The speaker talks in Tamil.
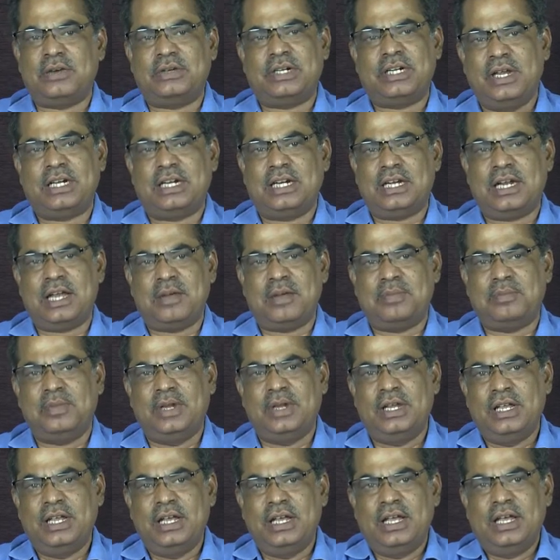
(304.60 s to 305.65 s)
அவர்களெல்லாம்
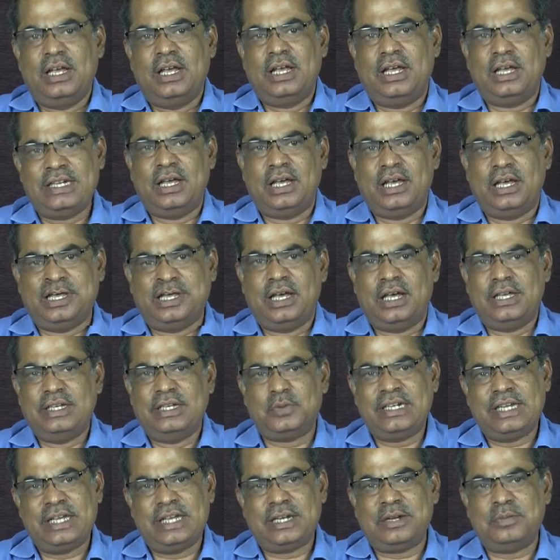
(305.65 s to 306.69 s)

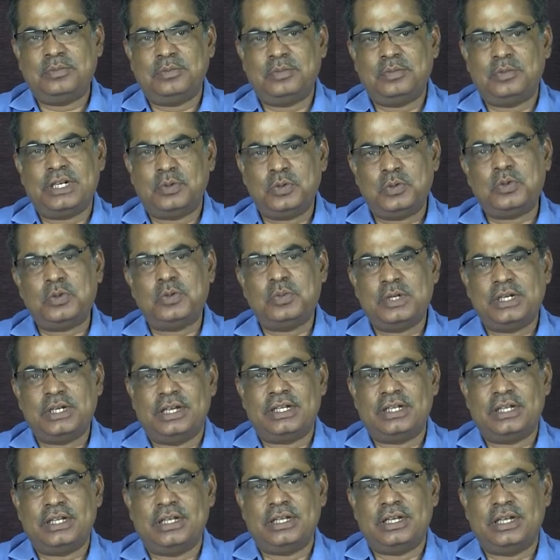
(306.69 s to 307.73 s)
இந்நேரம்
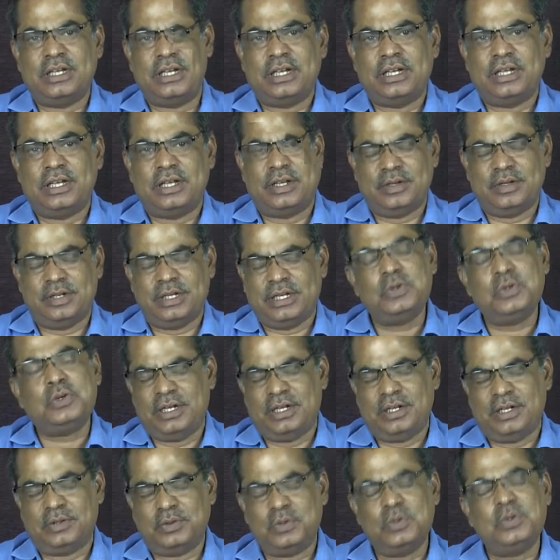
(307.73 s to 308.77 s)
தூக்குமன்றது
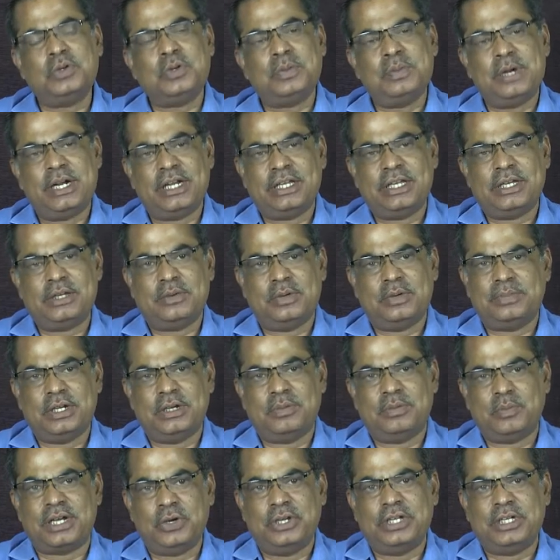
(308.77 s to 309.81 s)
தூக்குமேடைக்கு
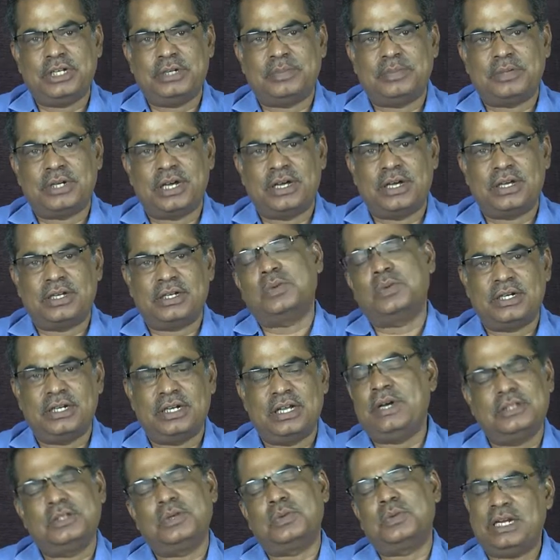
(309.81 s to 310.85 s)
போயிருக்கிறார்கள்
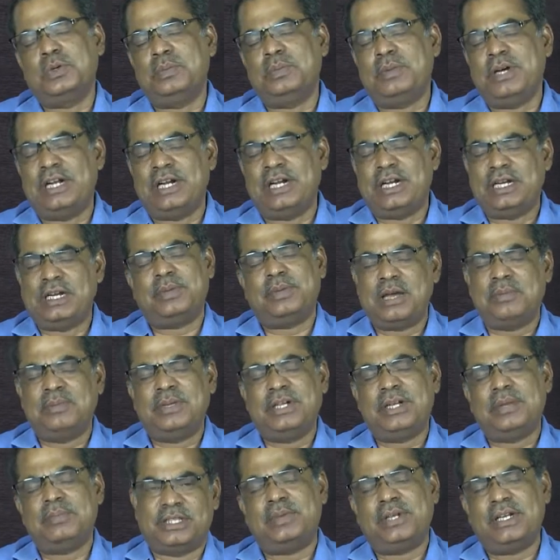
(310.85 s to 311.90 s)
அந்த குடும்பங்கள் எல்லாம்
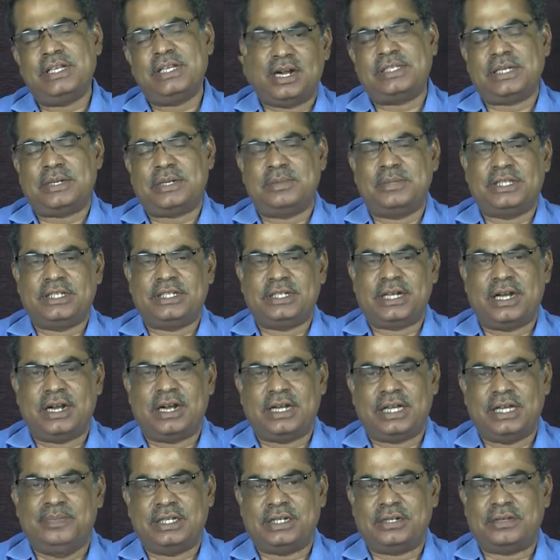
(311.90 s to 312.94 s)
மிகப்பெரிய சிரமத்துக்கு
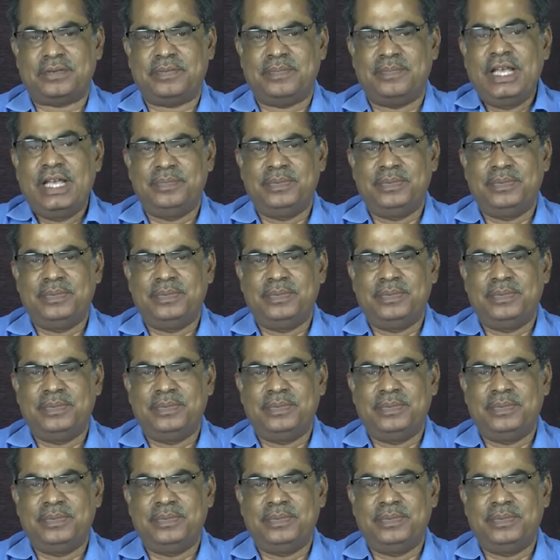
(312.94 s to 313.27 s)
ஆளாயிருக்கும்